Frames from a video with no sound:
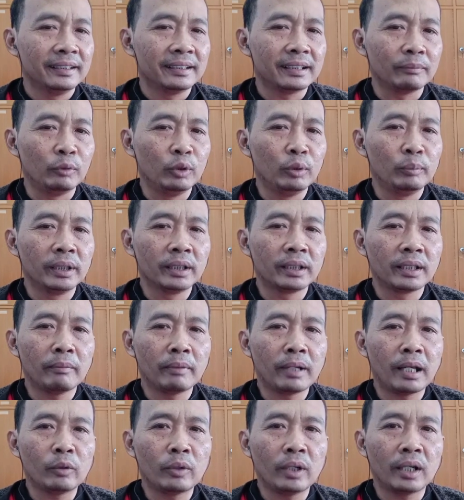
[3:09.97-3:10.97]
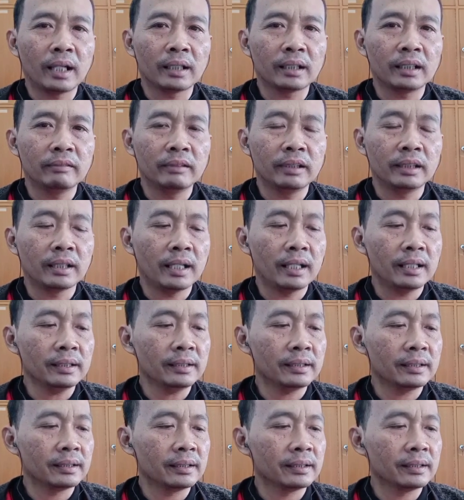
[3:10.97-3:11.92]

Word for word: Sebelum kita melakukan aktivitas